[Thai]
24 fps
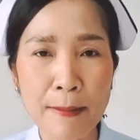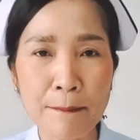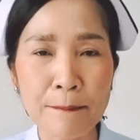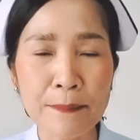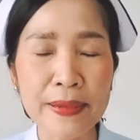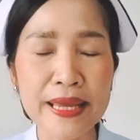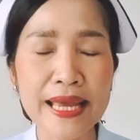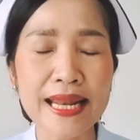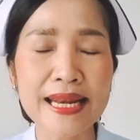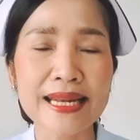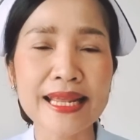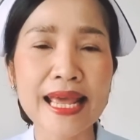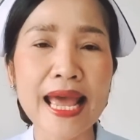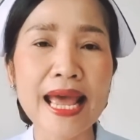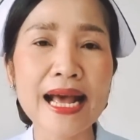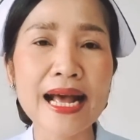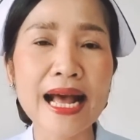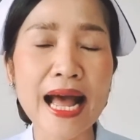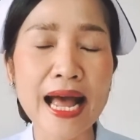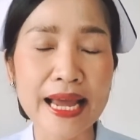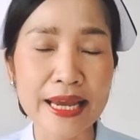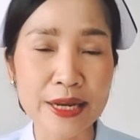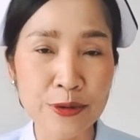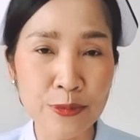ปรับเปลี่ยนแก้
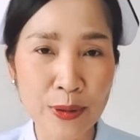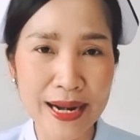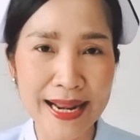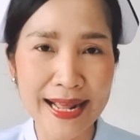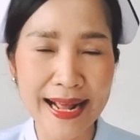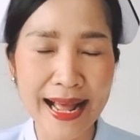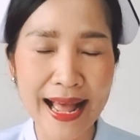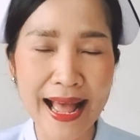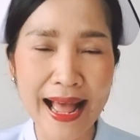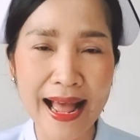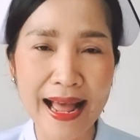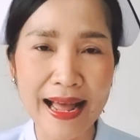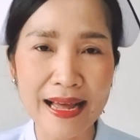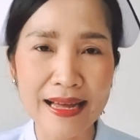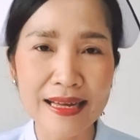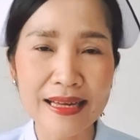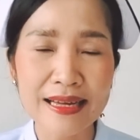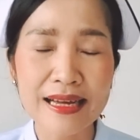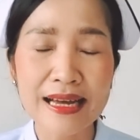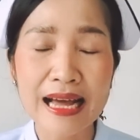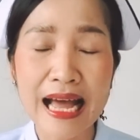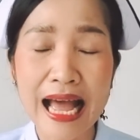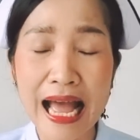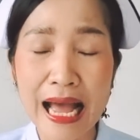ไขด่วนเลยค่ะ
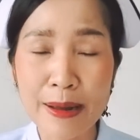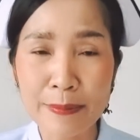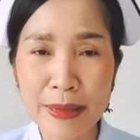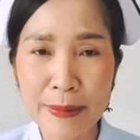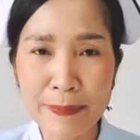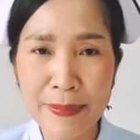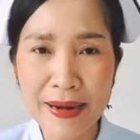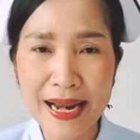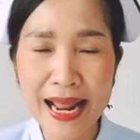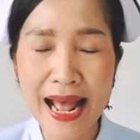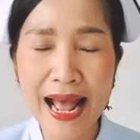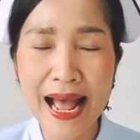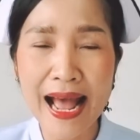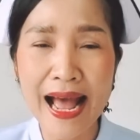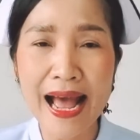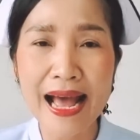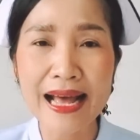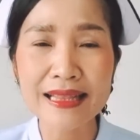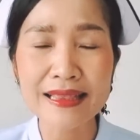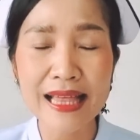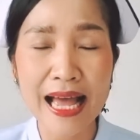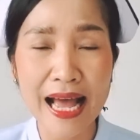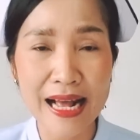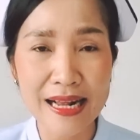หากมีปัญหา
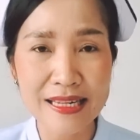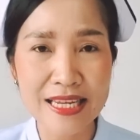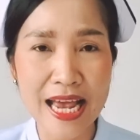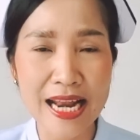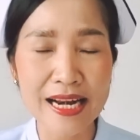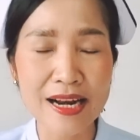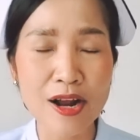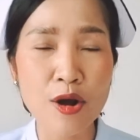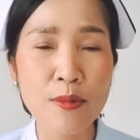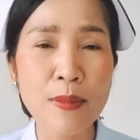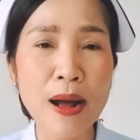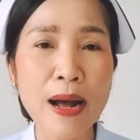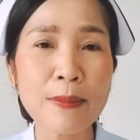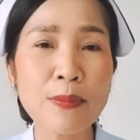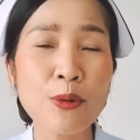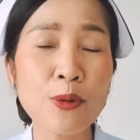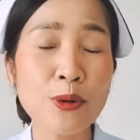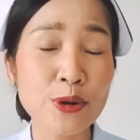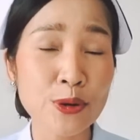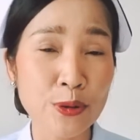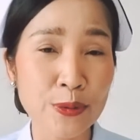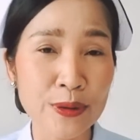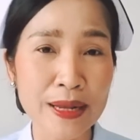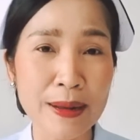ทักแชทเข้ามา
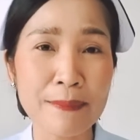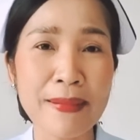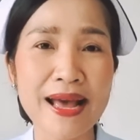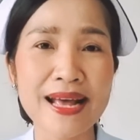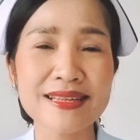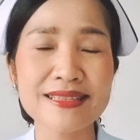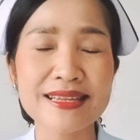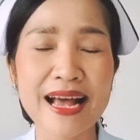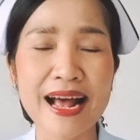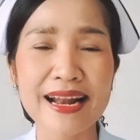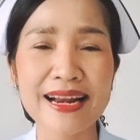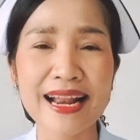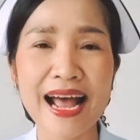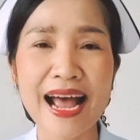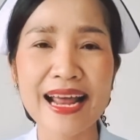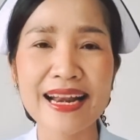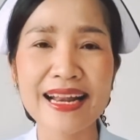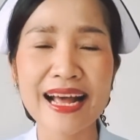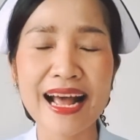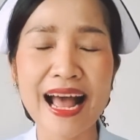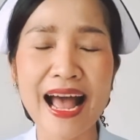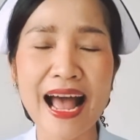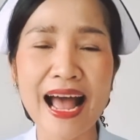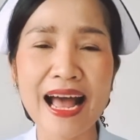พูดคุยกับแม่จ๋าได้
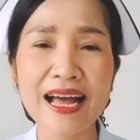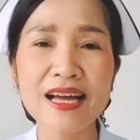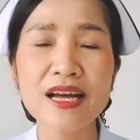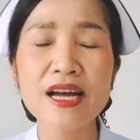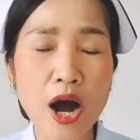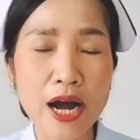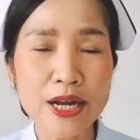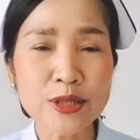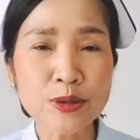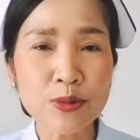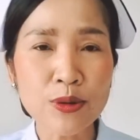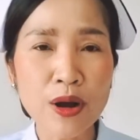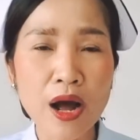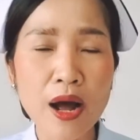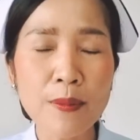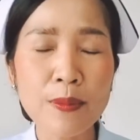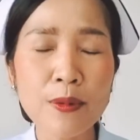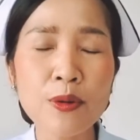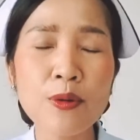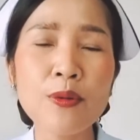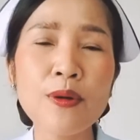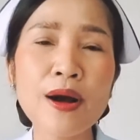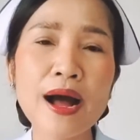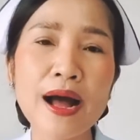นะคะ ขอให้ทุกครอ
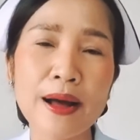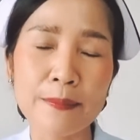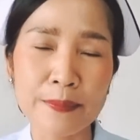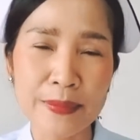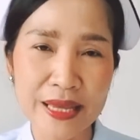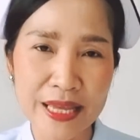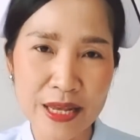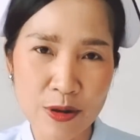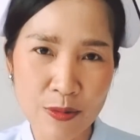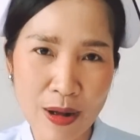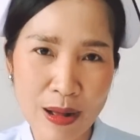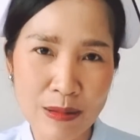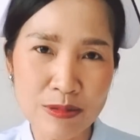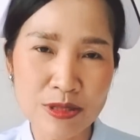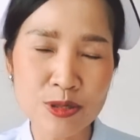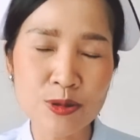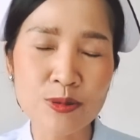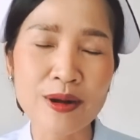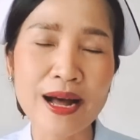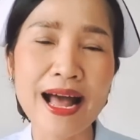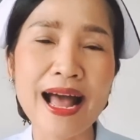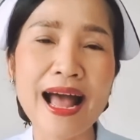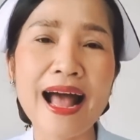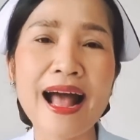บครัวมีความ
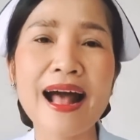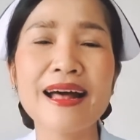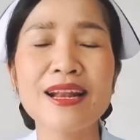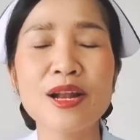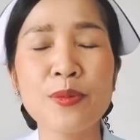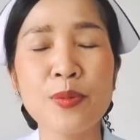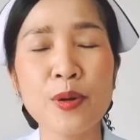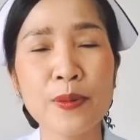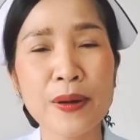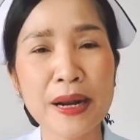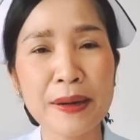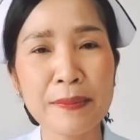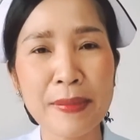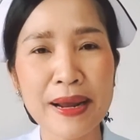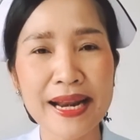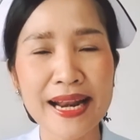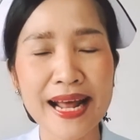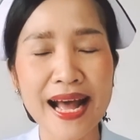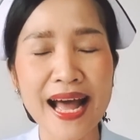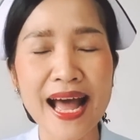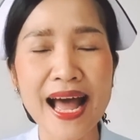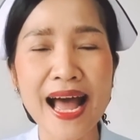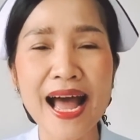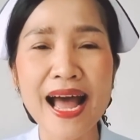สุขค่ะแล้วพบกันใหม่
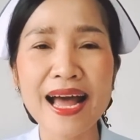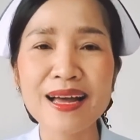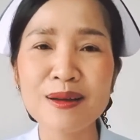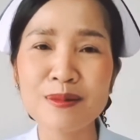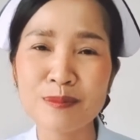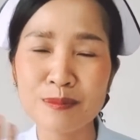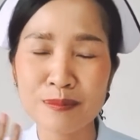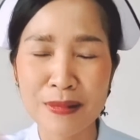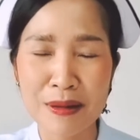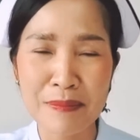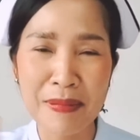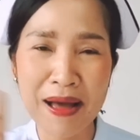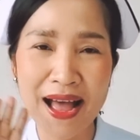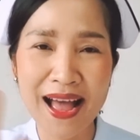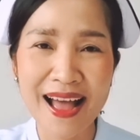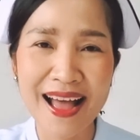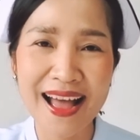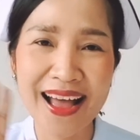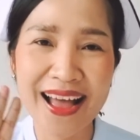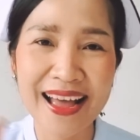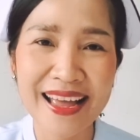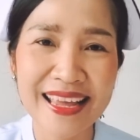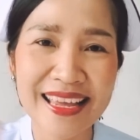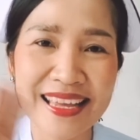นะคะ บ๊าย
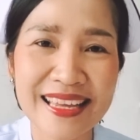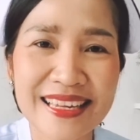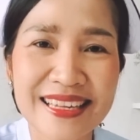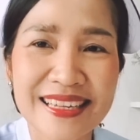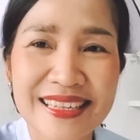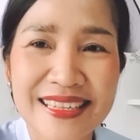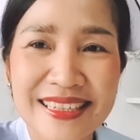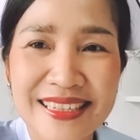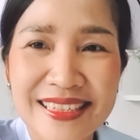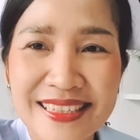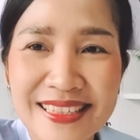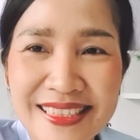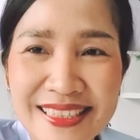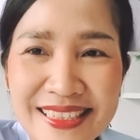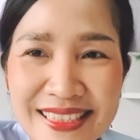บาย